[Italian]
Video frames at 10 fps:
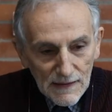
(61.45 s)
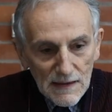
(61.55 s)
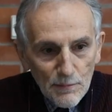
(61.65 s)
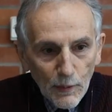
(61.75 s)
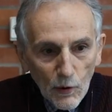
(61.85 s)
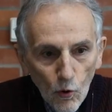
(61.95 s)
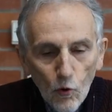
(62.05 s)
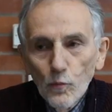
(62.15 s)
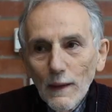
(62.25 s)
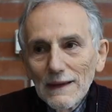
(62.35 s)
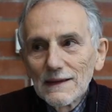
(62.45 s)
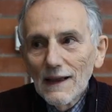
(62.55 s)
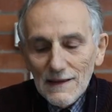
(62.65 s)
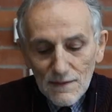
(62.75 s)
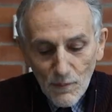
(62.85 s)
si preoccupa di
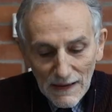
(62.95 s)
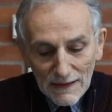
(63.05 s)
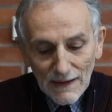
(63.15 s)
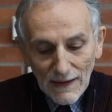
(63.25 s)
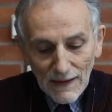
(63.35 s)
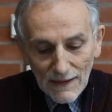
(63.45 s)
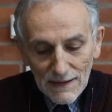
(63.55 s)
trasmettere ai